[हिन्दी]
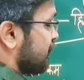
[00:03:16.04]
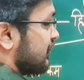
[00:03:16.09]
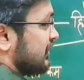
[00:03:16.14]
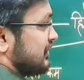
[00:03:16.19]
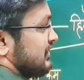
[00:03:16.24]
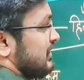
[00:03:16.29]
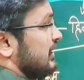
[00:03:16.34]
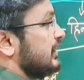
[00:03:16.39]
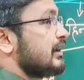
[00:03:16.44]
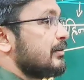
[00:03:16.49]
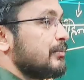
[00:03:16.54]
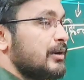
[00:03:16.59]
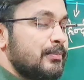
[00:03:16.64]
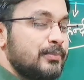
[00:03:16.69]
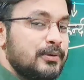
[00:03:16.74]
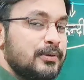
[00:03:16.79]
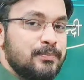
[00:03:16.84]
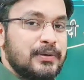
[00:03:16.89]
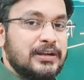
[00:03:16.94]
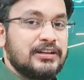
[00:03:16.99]
को लगता है कि
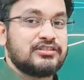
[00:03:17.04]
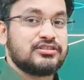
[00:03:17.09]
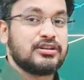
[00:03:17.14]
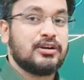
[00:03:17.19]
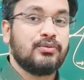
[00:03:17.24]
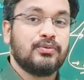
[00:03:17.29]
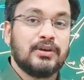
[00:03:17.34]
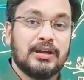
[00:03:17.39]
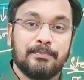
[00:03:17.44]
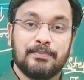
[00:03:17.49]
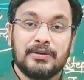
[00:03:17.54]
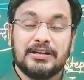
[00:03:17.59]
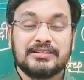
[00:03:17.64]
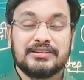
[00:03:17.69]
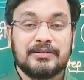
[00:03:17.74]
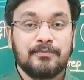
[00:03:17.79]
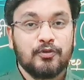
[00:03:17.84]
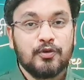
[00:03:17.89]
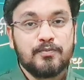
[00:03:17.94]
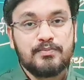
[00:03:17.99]
हमारा पेपर अच्छा हुआ है पर
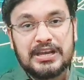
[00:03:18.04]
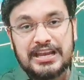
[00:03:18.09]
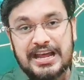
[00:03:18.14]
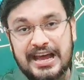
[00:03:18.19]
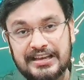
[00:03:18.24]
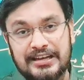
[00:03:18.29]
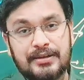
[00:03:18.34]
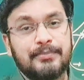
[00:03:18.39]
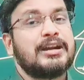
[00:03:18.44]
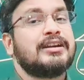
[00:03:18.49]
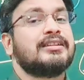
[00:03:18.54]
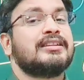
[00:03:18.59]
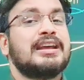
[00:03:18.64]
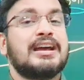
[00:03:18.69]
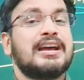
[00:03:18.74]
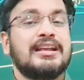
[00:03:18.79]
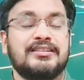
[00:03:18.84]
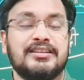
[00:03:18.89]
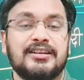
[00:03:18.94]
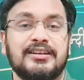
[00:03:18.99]
जब वो मिलाने बैठते
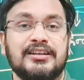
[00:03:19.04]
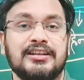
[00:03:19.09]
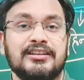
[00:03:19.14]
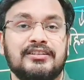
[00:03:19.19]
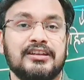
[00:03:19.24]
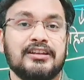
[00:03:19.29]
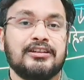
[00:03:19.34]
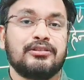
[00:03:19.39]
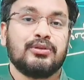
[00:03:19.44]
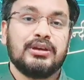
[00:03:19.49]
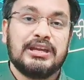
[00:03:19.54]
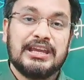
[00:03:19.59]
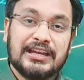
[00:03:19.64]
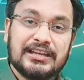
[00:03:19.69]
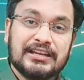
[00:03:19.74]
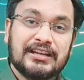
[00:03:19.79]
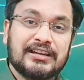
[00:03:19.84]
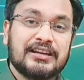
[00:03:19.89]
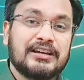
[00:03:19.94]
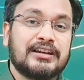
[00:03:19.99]
हैं आंसर की से तो
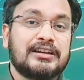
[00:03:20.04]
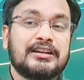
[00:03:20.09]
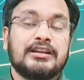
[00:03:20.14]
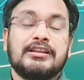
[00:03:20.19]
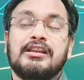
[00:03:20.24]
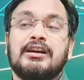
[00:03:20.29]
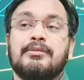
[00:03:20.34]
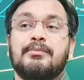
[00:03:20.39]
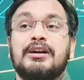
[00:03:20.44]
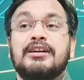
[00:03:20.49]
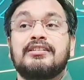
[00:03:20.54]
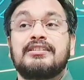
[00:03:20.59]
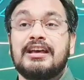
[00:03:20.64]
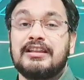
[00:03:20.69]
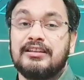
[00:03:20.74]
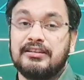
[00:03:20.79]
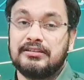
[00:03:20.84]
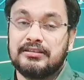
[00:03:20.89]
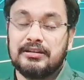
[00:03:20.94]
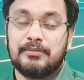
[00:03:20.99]
एक एक करके लगभग
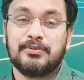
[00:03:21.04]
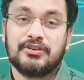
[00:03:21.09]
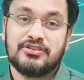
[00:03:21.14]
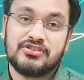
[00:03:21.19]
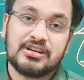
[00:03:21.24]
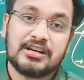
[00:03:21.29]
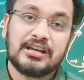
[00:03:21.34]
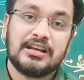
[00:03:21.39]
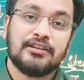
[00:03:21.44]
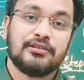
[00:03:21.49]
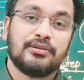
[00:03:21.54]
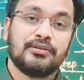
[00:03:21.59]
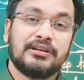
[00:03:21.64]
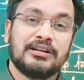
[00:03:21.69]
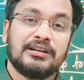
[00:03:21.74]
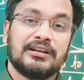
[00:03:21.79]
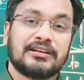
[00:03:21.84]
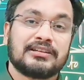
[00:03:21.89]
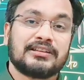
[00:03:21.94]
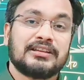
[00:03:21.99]
ज़्यादातर प्रश्न गलत
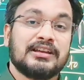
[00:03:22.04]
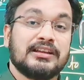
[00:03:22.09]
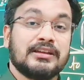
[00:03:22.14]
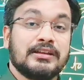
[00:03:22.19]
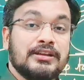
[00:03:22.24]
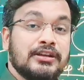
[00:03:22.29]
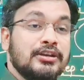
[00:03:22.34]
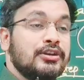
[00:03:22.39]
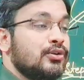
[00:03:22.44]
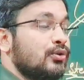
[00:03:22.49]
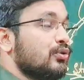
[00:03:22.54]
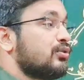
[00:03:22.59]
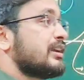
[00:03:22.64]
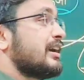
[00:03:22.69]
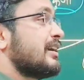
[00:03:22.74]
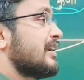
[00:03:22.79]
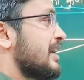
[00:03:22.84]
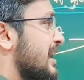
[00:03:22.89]
होने लगते हैं उसका